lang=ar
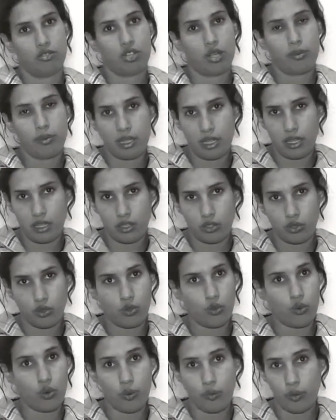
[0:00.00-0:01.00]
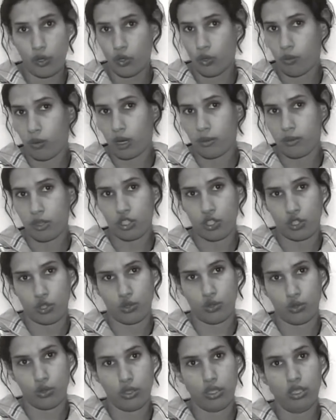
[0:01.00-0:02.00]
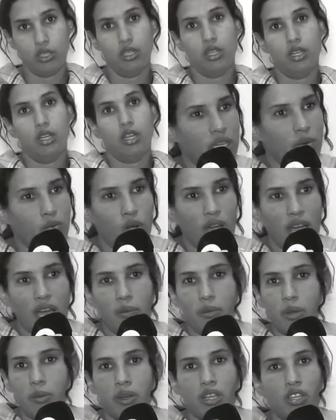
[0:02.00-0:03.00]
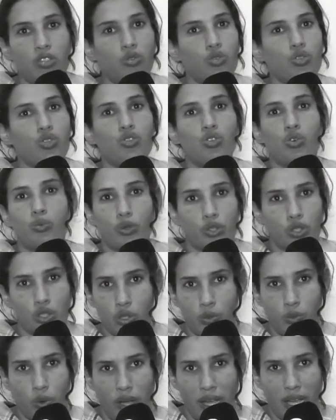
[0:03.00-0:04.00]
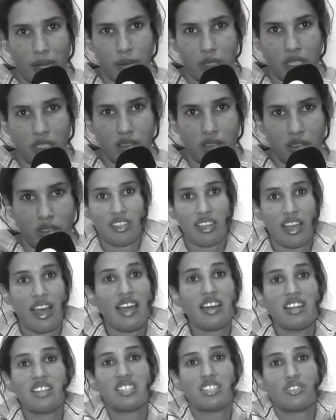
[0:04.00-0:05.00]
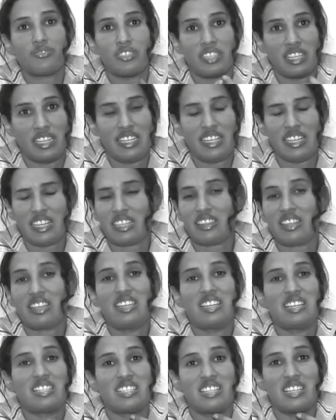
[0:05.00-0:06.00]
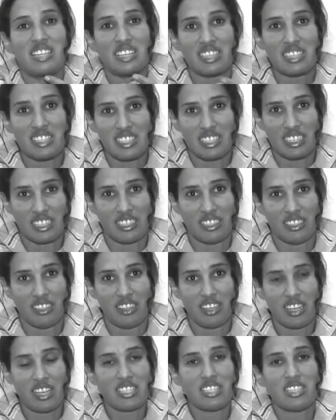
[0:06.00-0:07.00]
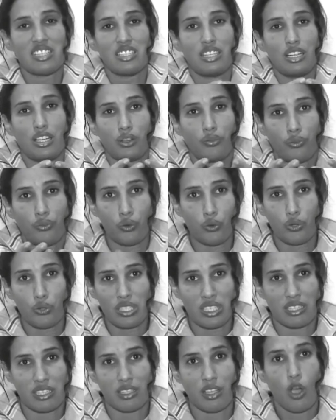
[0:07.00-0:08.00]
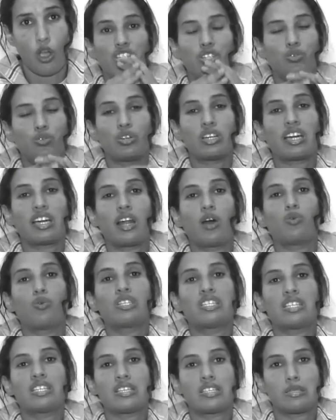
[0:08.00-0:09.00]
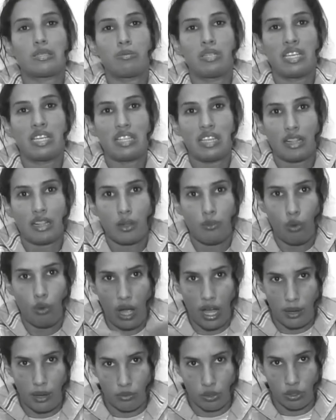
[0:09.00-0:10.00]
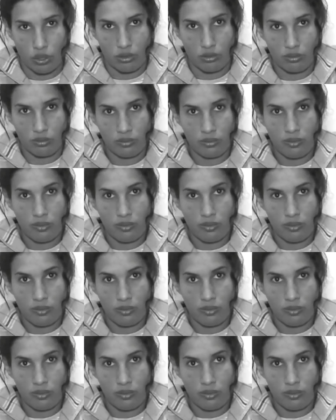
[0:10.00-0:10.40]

جاب لي العدول وهمني هما راه ماشي عدول انا محامي ما نقدروش نوبو ضد محامي انا صرفت عليك ضيعت عليك رزقي خسرت عليك فلوسي تنقول لك راه وسخ السميه ديال المحامون